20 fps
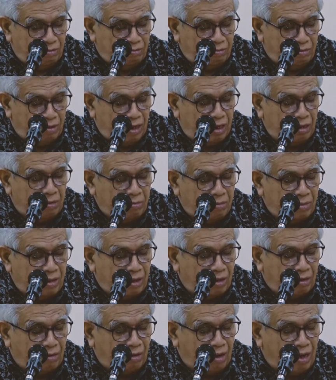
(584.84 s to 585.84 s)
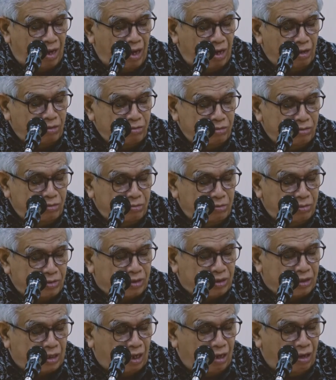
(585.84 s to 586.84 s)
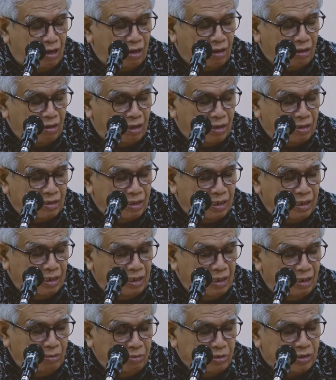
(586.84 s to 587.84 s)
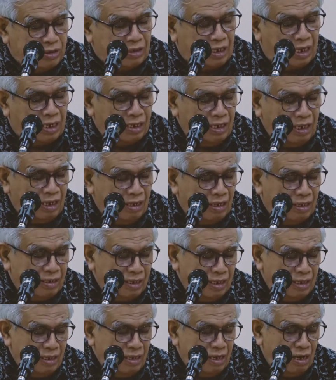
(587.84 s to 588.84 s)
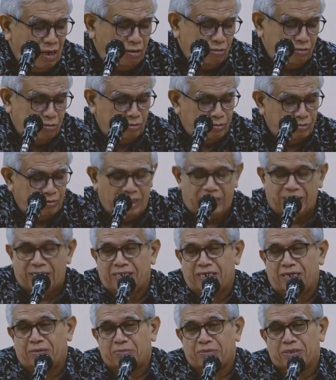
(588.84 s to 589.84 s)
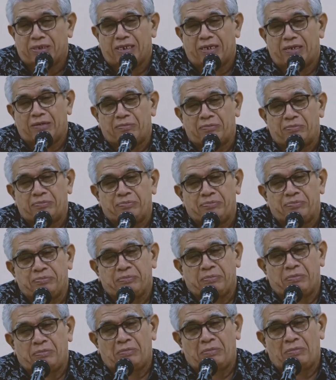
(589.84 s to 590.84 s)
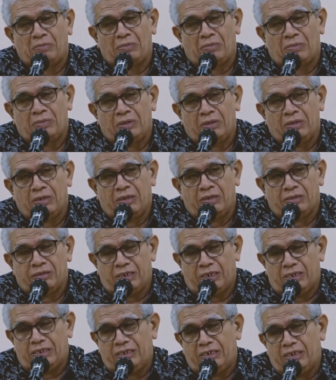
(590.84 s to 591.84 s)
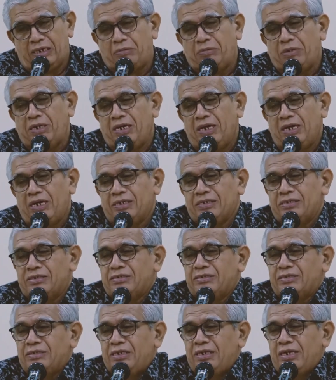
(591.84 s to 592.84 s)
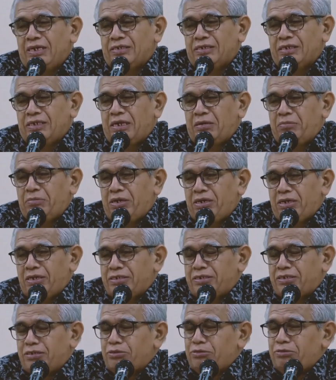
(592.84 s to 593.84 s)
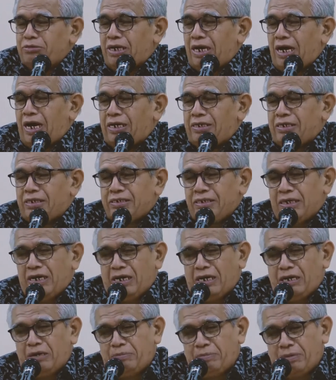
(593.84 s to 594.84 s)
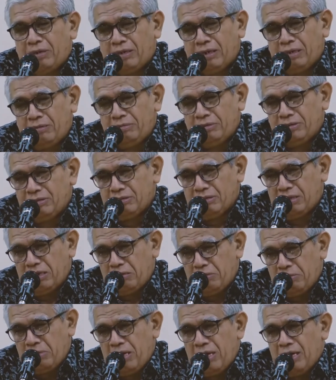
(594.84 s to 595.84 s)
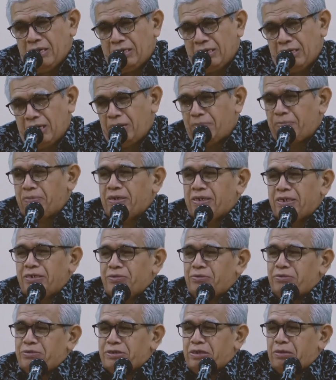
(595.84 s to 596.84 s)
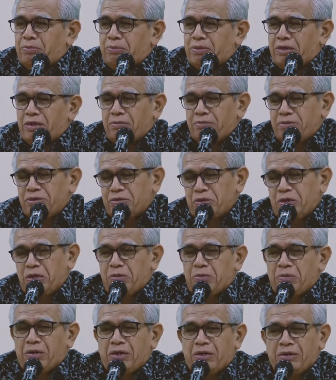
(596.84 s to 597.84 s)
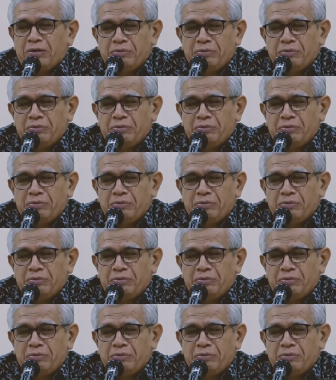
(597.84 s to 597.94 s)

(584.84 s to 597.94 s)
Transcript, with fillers: Falamma ra'ahu mustaqarran inda indahu. Nah, ini yang penting. Jadi ketika melihat singgasana Bilqis itu sudah ada di hadapan Nabi Sulaiman, apa yang diucapkan Nabi Sulaiman?